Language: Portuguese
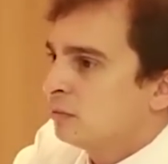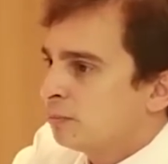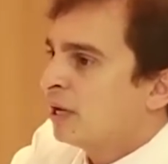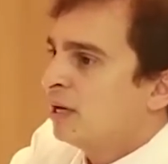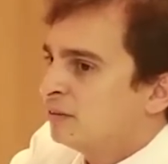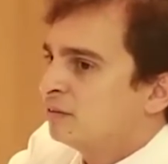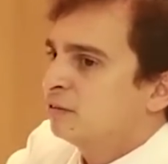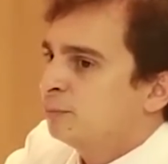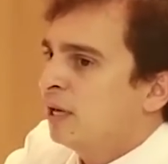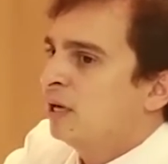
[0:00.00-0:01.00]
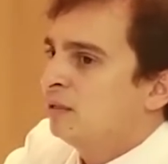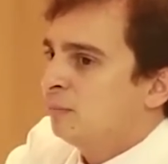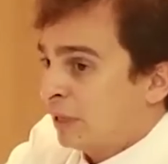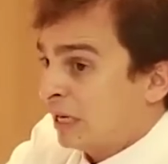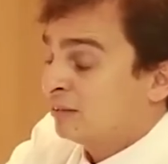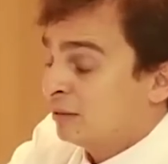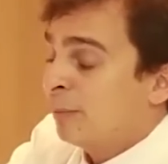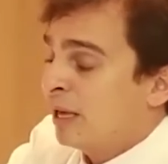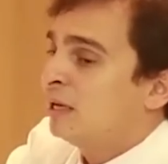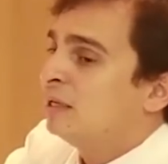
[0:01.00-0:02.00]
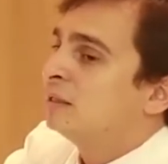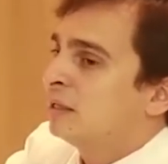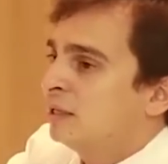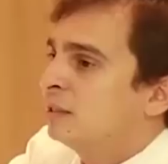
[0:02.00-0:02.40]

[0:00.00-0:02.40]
para essas pele, para essa pele, né?